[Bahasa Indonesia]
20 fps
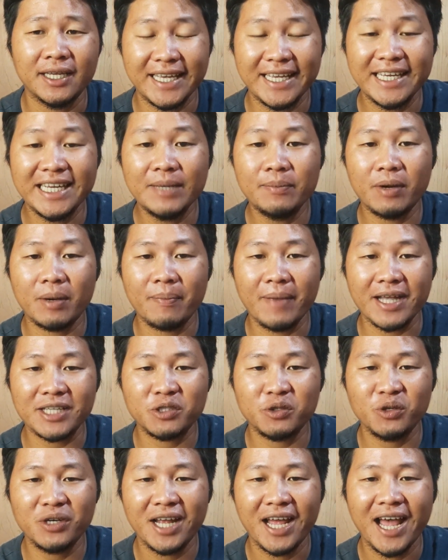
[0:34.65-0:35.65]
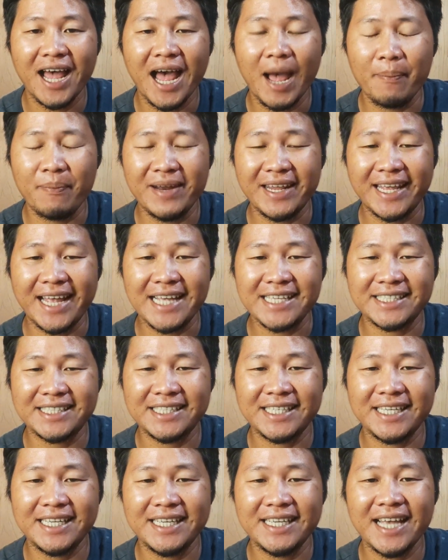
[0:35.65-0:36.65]
Ini bermaksud
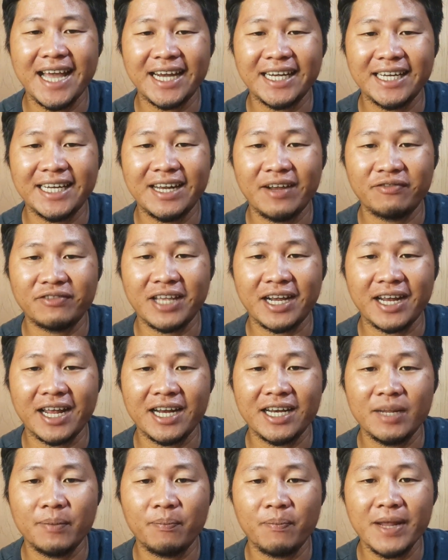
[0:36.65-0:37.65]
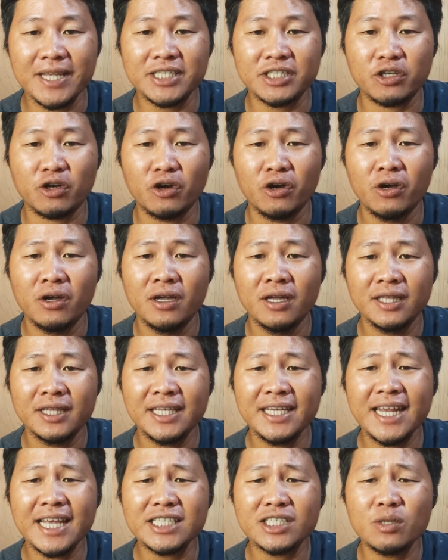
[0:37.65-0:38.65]
aplikasi yang didaftarkan di Play Store
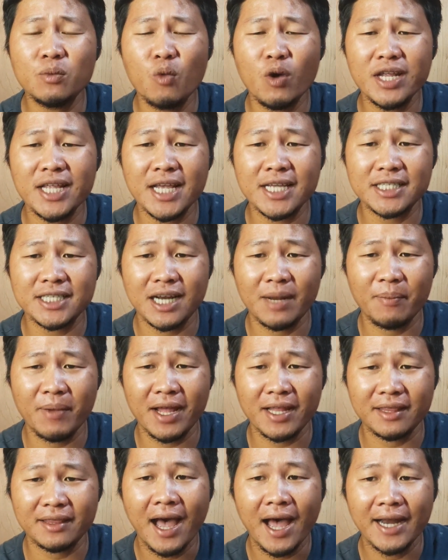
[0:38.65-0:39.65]
tidak semuanya selamat.